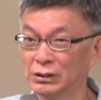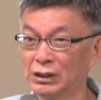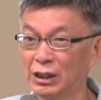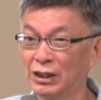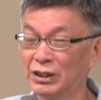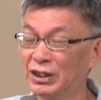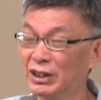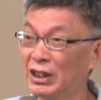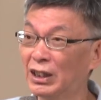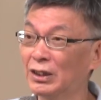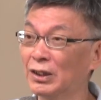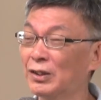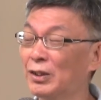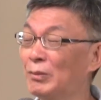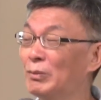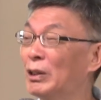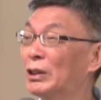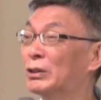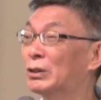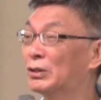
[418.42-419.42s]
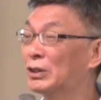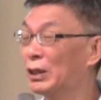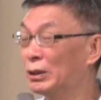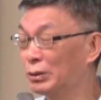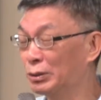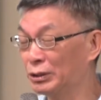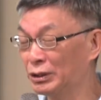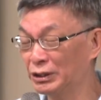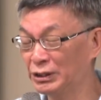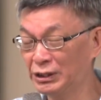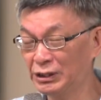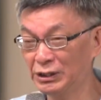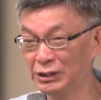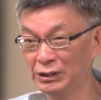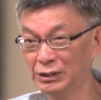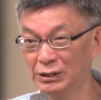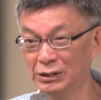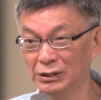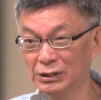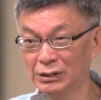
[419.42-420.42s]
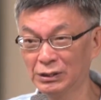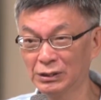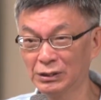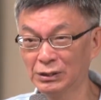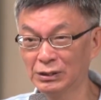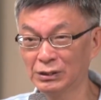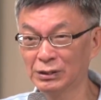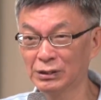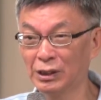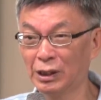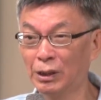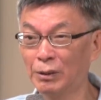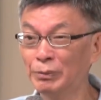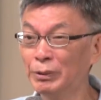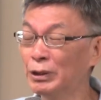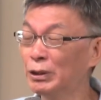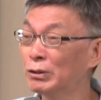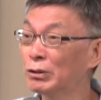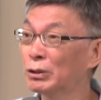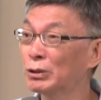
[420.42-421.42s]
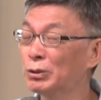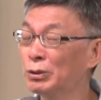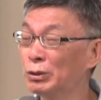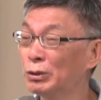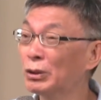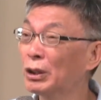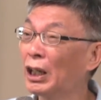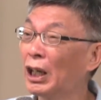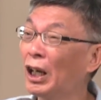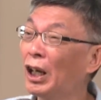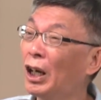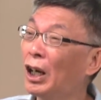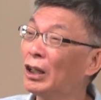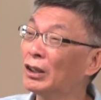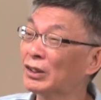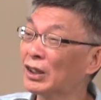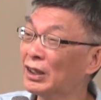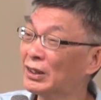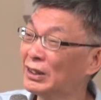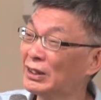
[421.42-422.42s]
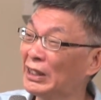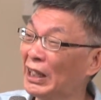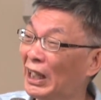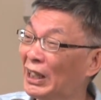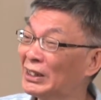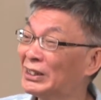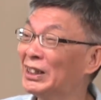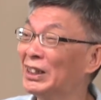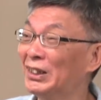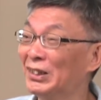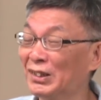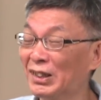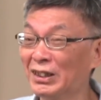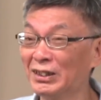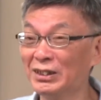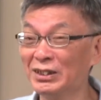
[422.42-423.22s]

啊，希腊的神庙都在土耳其。啊，不能说居多，还好在是雅典在